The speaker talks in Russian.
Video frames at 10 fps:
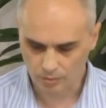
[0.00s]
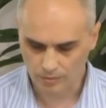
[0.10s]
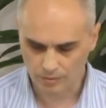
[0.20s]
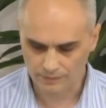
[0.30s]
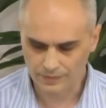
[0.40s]

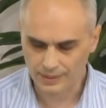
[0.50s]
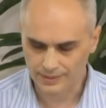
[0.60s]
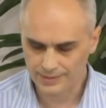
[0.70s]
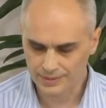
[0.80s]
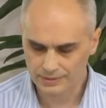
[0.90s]

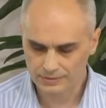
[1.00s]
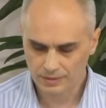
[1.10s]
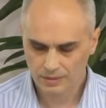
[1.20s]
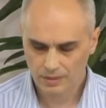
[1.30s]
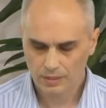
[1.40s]
выходил,
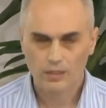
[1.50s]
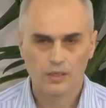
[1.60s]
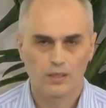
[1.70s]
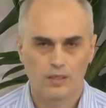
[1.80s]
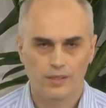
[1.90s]

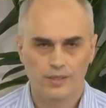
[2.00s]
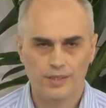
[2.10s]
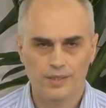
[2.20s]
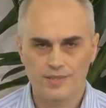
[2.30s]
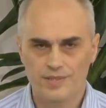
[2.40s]

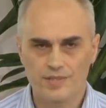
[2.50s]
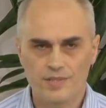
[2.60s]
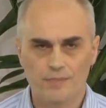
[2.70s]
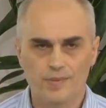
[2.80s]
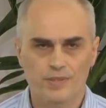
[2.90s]
и здесь
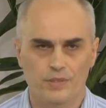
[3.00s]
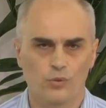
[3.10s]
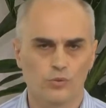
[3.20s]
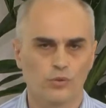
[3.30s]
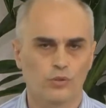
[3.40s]
написано
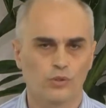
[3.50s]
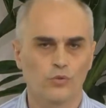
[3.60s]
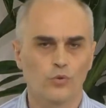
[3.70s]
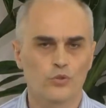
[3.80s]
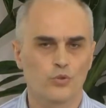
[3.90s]
он
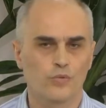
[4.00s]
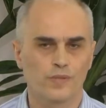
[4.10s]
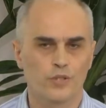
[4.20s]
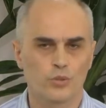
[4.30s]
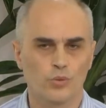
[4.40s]
ночью, в
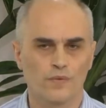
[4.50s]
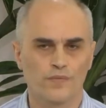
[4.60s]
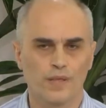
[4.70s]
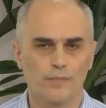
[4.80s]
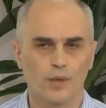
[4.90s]
ночное
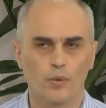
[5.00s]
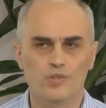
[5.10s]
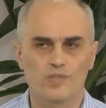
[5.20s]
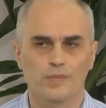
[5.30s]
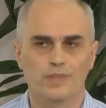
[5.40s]
время, он
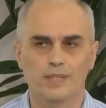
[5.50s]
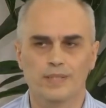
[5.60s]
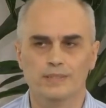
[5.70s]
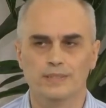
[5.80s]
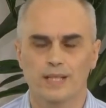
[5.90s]

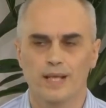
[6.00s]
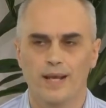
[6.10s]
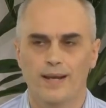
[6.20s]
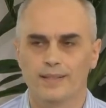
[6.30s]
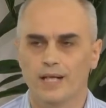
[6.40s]
смотрел,
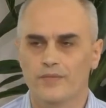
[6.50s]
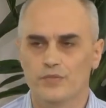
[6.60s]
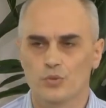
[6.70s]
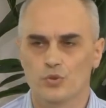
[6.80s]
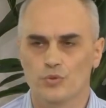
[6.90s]
как
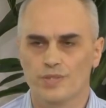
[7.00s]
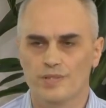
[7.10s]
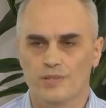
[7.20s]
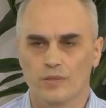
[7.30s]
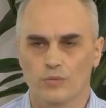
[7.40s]
все
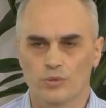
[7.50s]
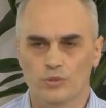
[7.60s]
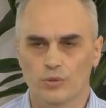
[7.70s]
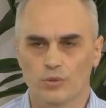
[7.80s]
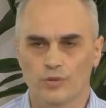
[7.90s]
чудесно
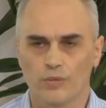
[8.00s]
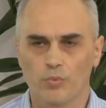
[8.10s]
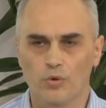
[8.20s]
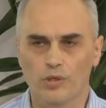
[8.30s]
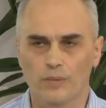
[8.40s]
устроено
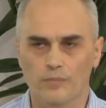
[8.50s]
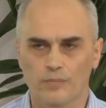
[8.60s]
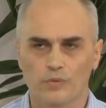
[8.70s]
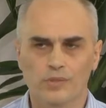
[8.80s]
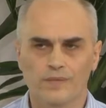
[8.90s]
Богом.
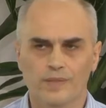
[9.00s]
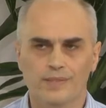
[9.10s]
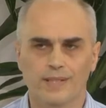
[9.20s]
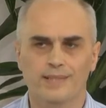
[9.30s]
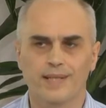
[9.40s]
Он говорит,
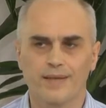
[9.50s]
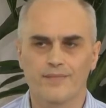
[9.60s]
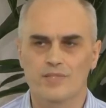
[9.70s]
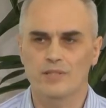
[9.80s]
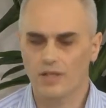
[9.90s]
когда я
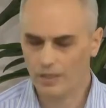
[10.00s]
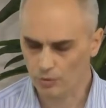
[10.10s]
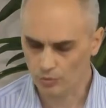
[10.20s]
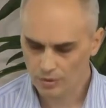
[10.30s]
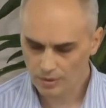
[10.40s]

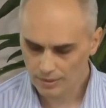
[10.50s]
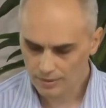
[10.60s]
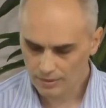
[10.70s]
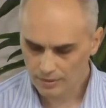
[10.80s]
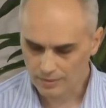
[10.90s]
взираю
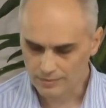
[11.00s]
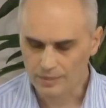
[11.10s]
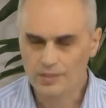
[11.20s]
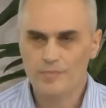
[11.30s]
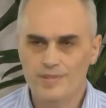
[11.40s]
на
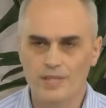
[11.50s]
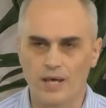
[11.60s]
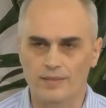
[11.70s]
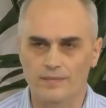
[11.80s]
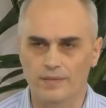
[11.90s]

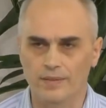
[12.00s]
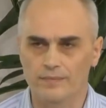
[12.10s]
небеса Твои,